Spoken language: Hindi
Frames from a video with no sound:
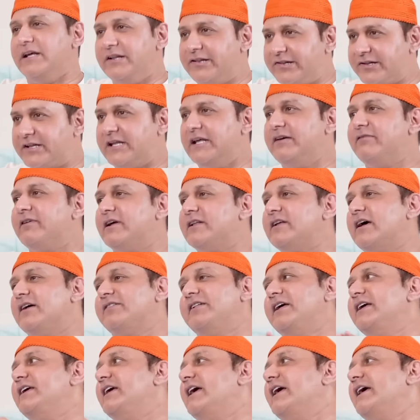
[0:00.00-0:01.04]
इसकी वजह
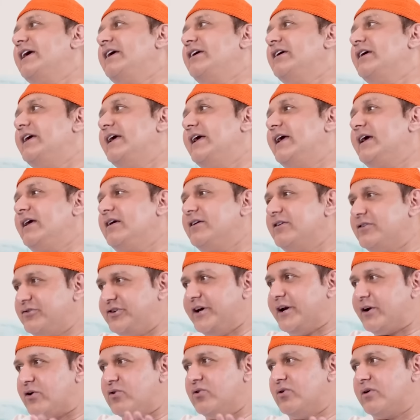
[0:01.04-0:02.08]
से ये एक
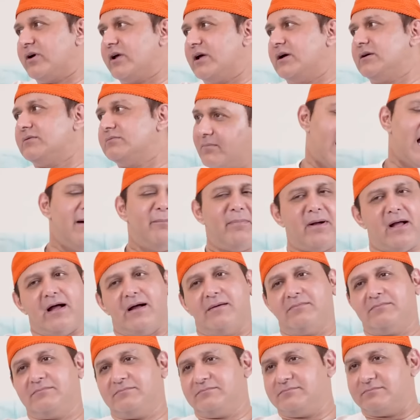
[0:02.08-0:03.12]
शिरक हो गया अब
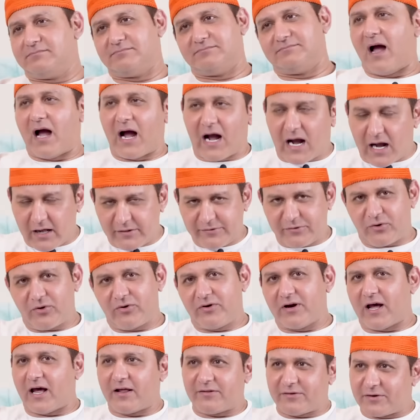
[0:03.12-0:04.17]
हम हाज़र
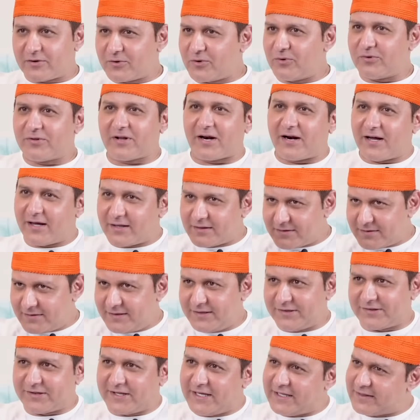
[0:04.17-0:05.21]
व नाजर को ज़रा
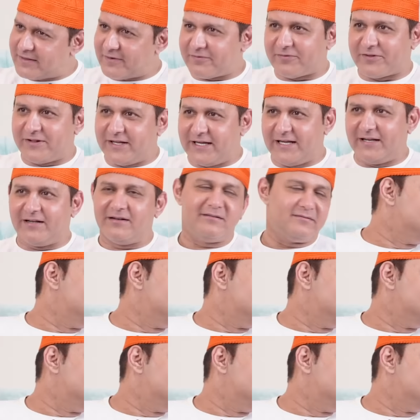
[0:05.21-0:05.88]
इसकी तफसील